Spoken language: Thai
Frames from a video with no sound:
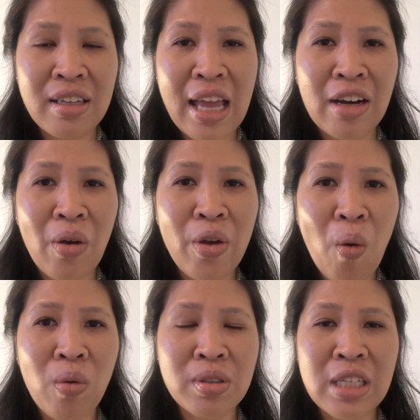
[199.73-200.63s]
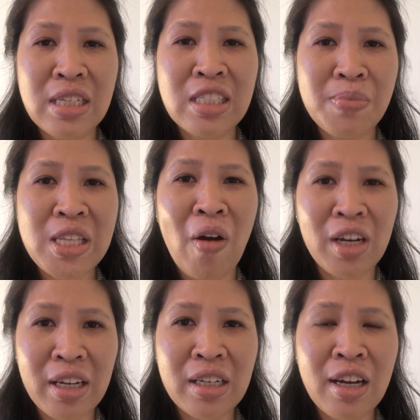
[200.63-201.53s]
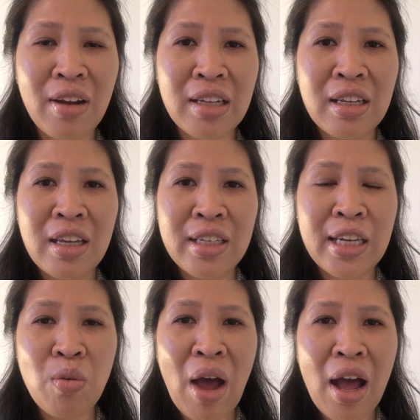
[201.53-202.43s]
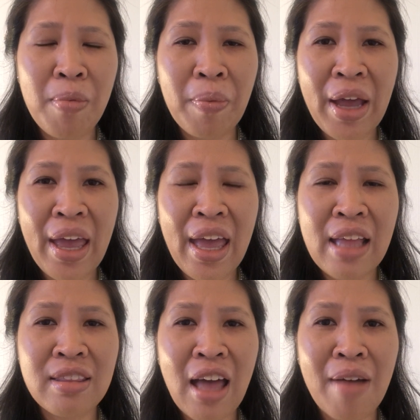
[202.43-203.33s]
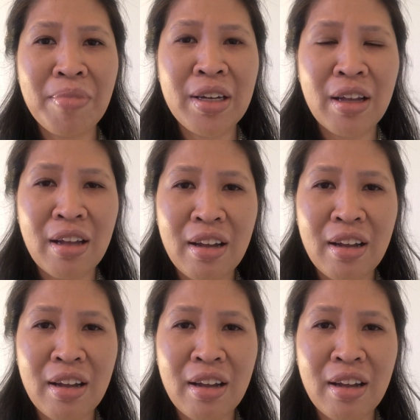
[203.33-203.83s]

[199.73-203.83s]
อย่างน้อย หกถึงสิบสอง เดือนเกิดคิดว่าแบบแค่ทำเงิน